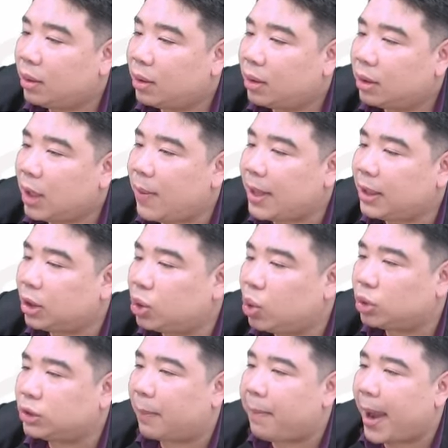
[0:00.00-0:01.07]
ทำไมถึงถู
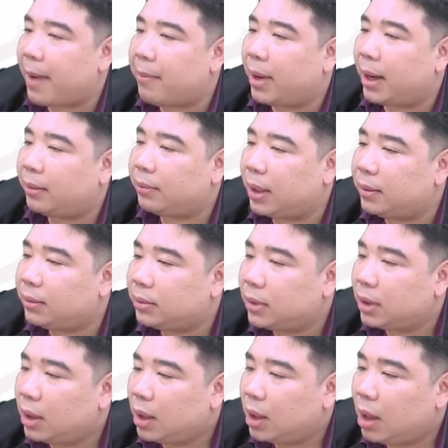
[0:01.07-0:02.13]
กสแปมอ่ะ มัน
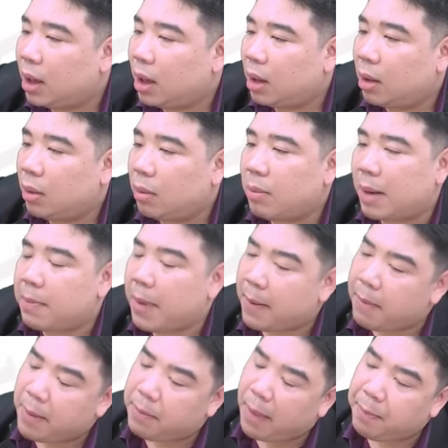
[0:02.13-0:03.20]
มันมัน
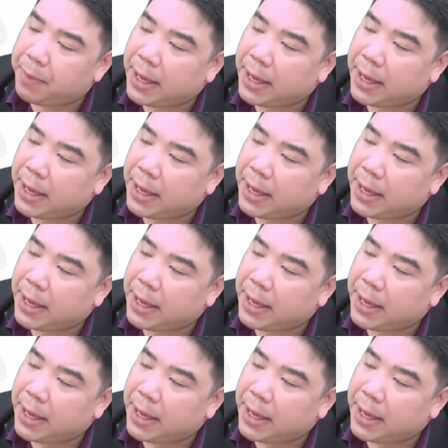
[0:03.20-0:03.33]
มัน มัน